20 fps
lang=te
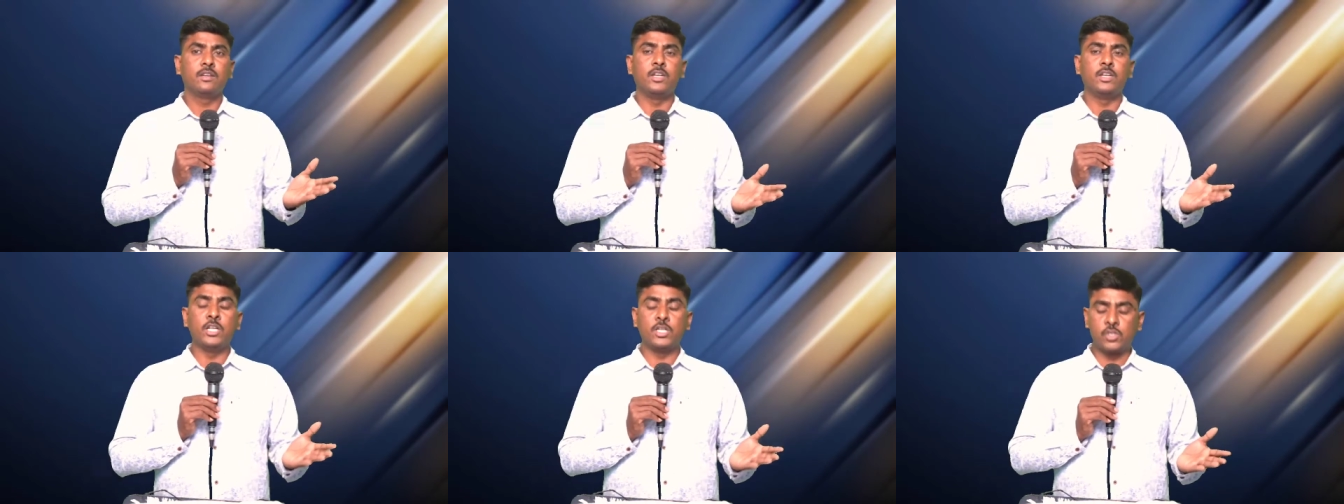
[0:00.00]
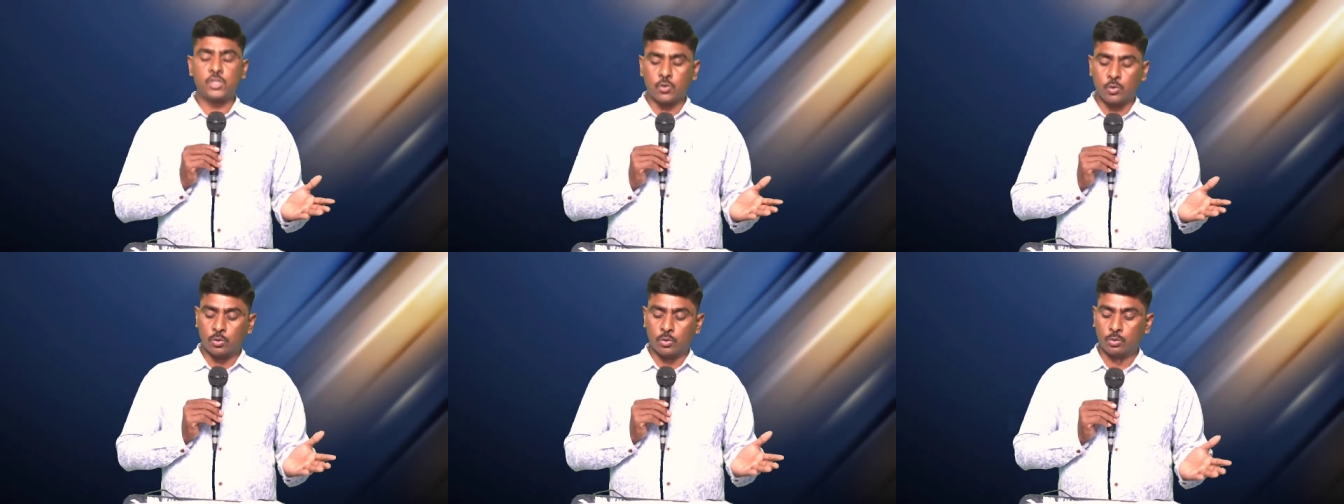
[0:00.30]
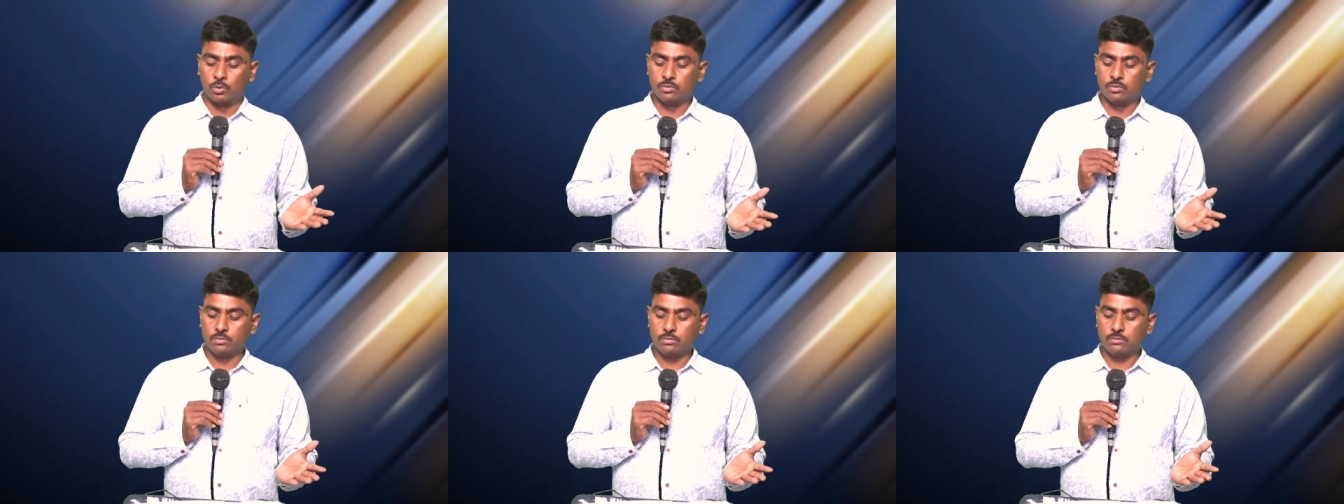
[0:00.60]

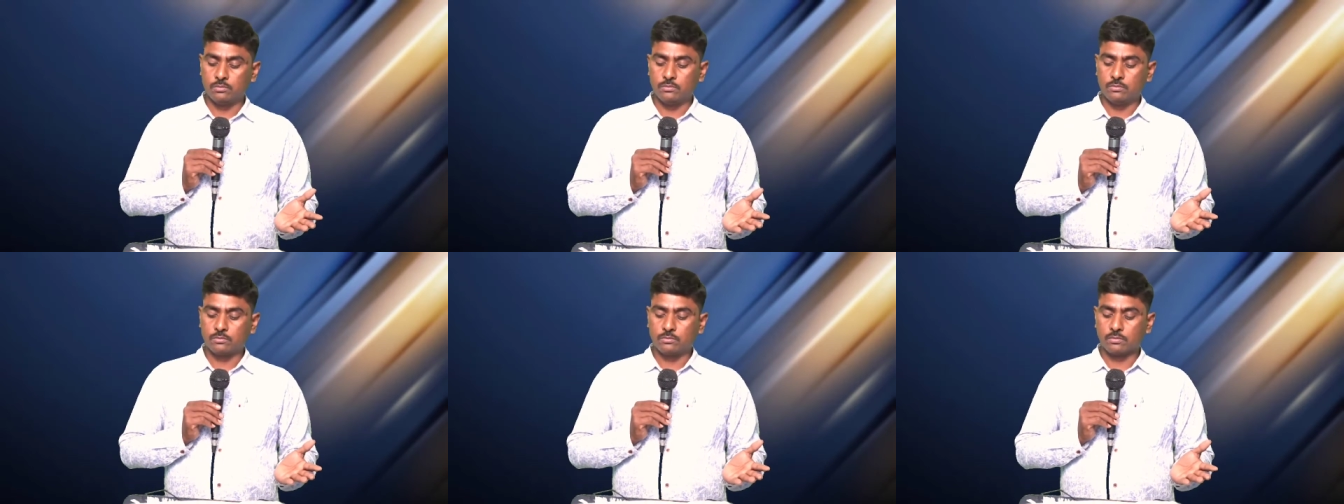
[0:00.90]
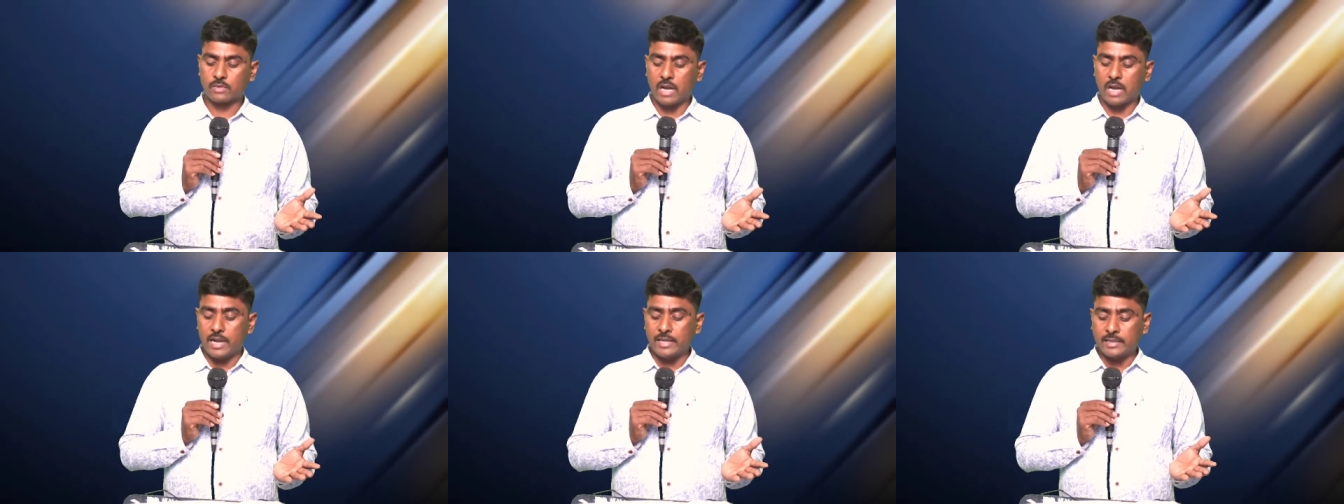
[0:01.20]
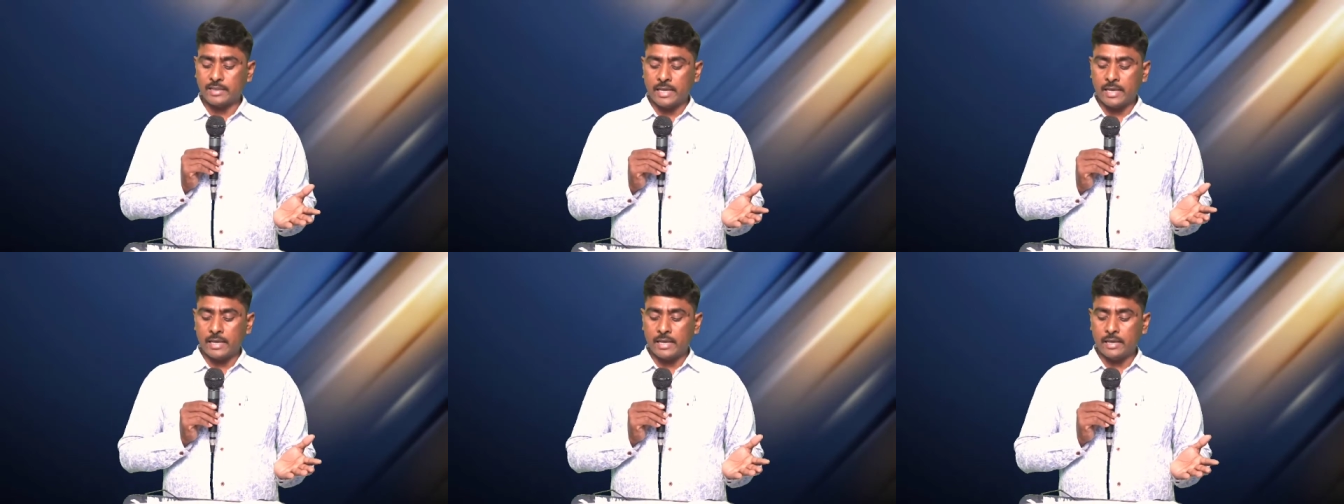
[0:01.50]
నేర్చుకోరు
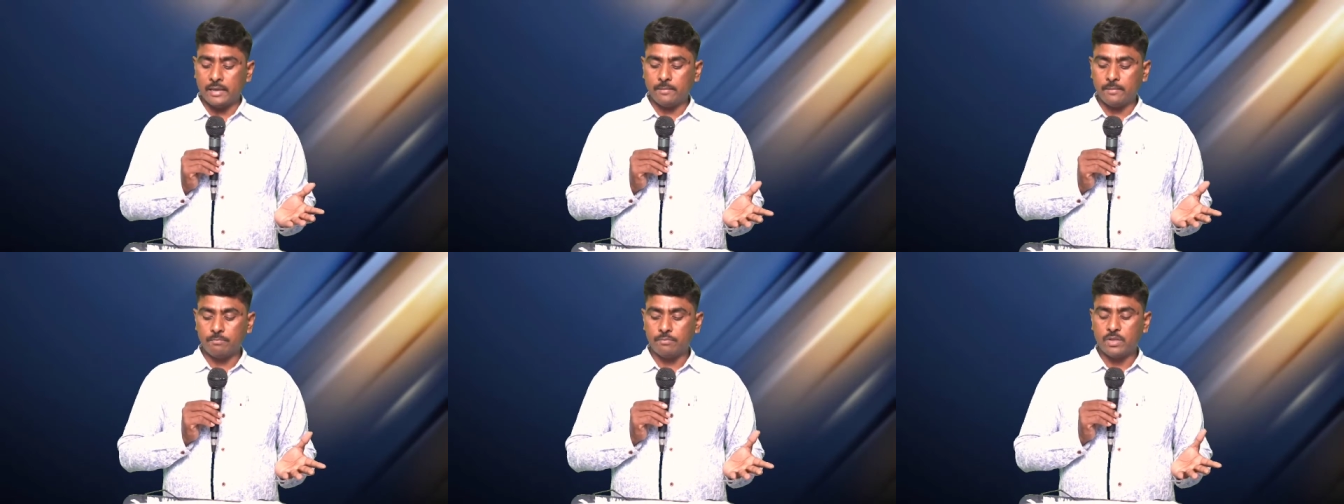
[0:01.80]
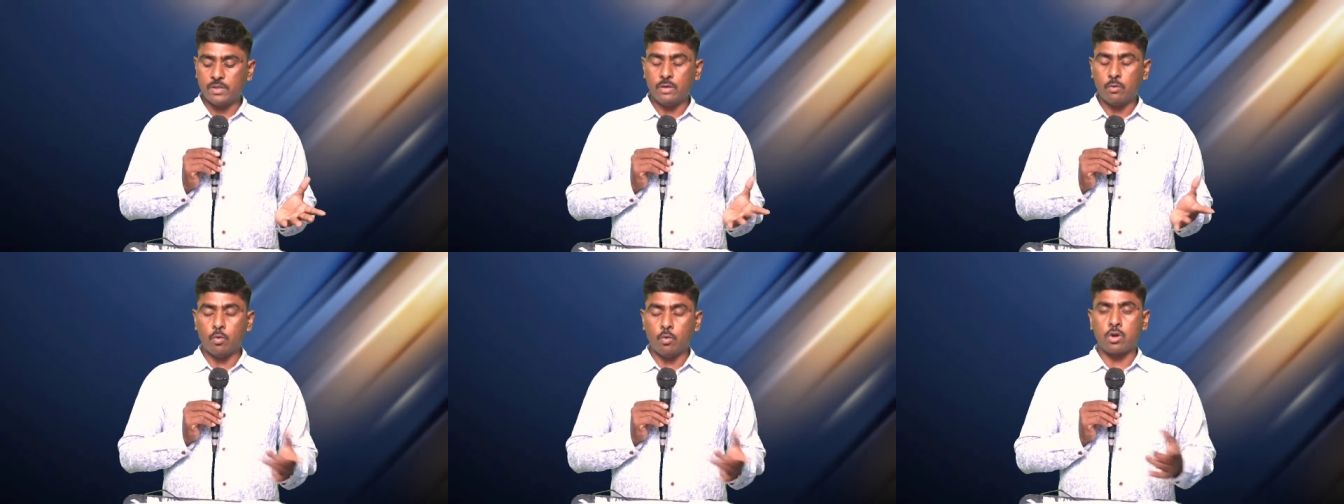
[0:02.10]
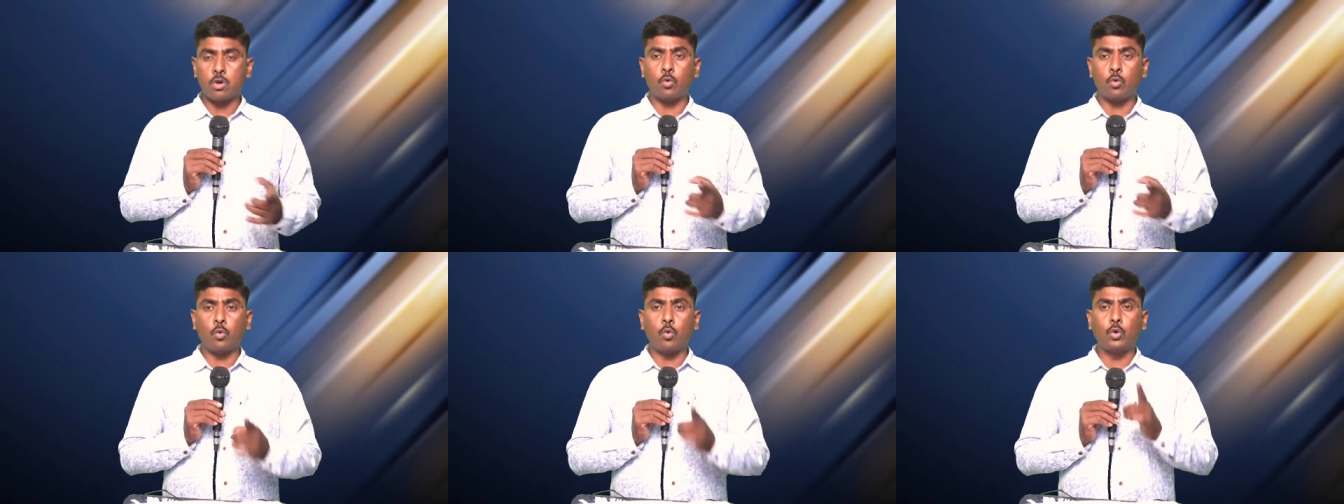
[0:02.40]
అయితే
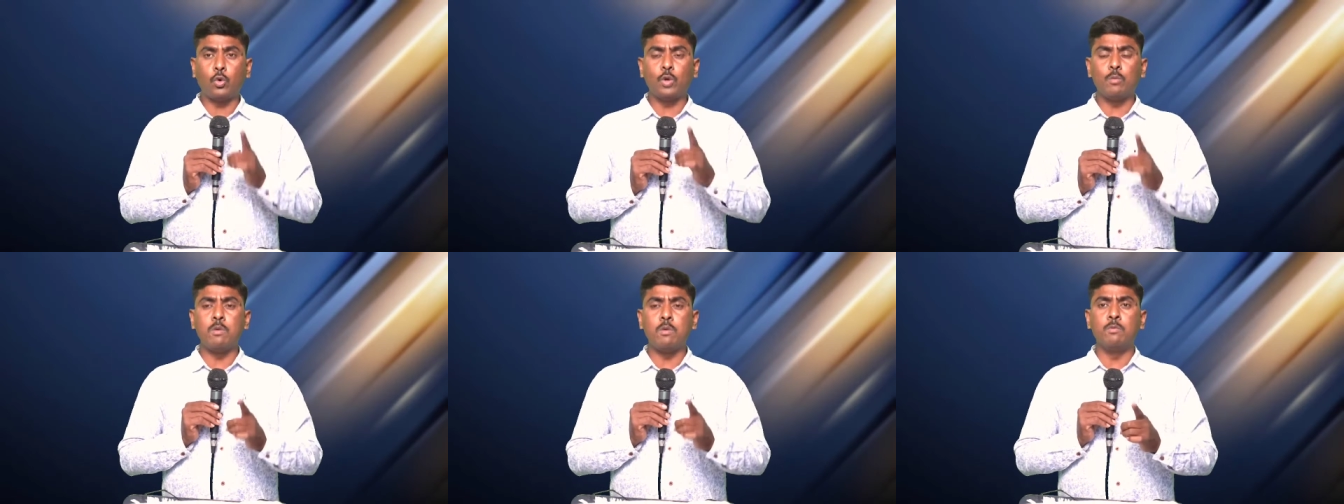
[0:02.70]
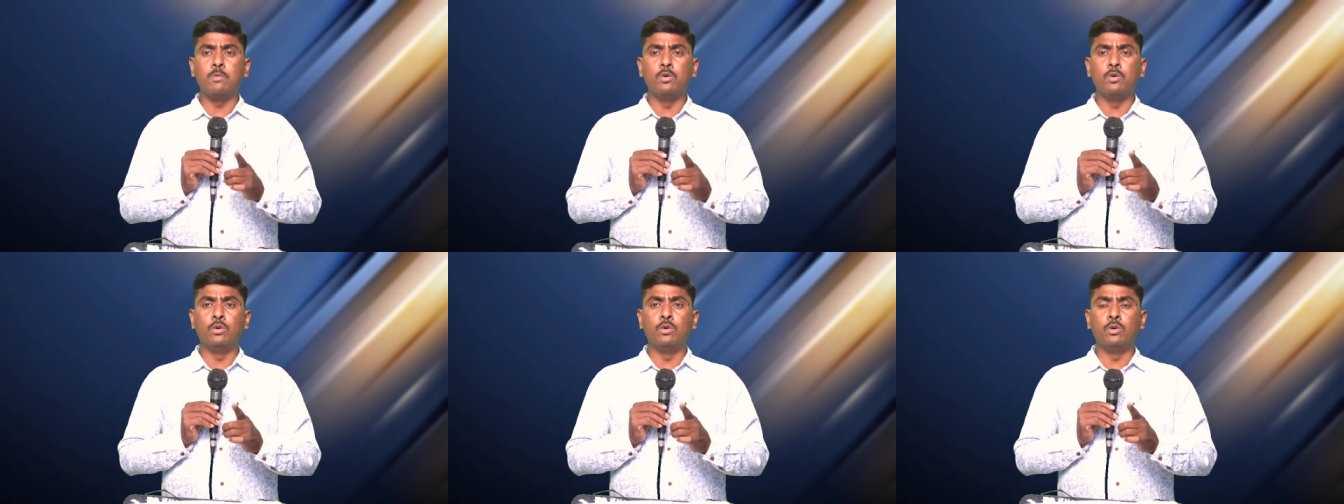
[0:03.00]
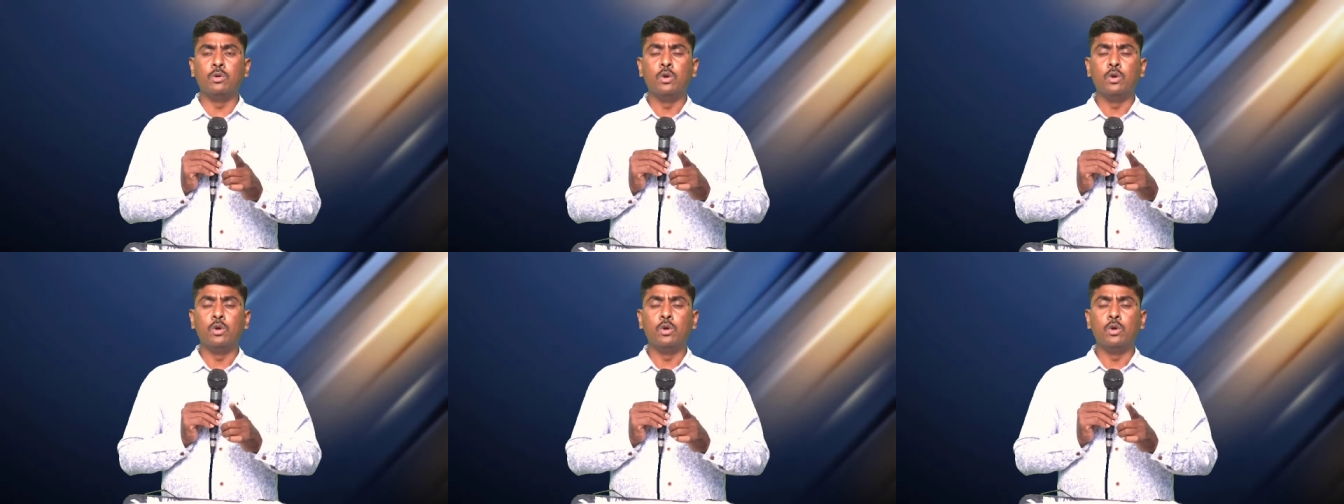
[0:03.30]
ఒక కుటుంబము